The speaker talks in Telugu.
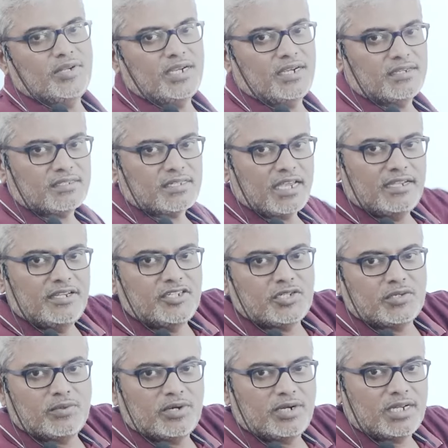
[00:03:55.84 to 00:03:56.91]
వేరండి
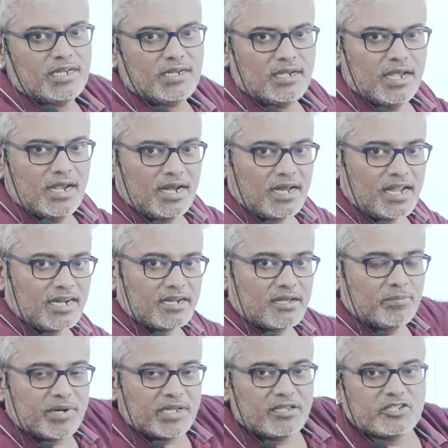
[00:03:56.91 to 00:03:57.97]
సాహిత్యం ఒకటి నాటక
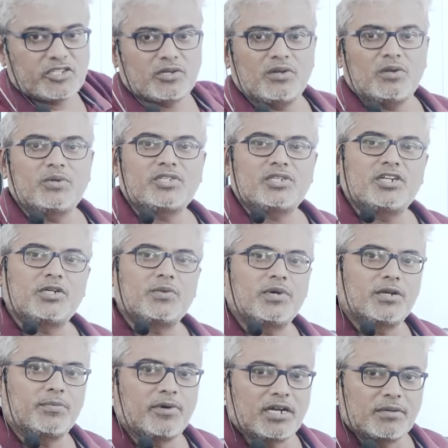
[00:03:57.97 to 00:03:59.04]
ప్రదర్శనలో
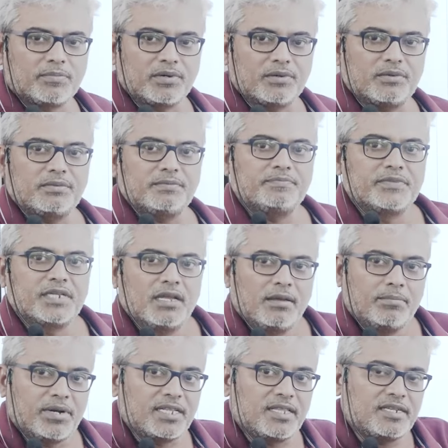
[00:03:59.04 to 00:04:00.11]
వచ్చినటువంటి మార్పులు
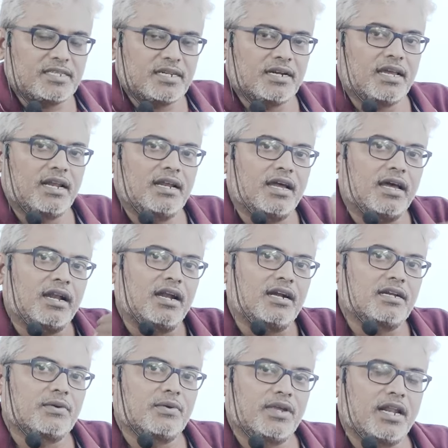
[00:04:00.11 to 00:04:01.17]
ప్రదర్శన కలగా
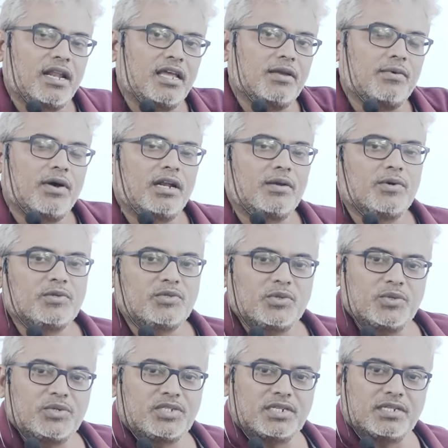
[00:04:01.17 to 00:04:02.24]
నాటకం ఎలా ఇవాల్వ్ అవుతూ
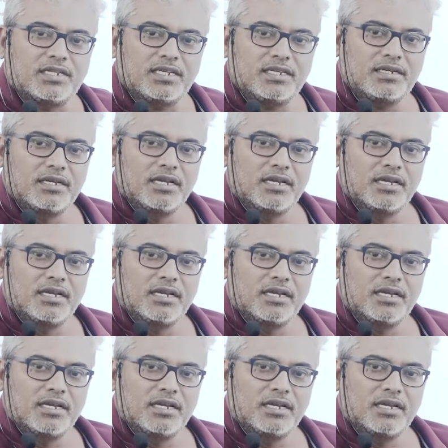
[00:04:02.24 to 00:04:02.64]
వచ్చింది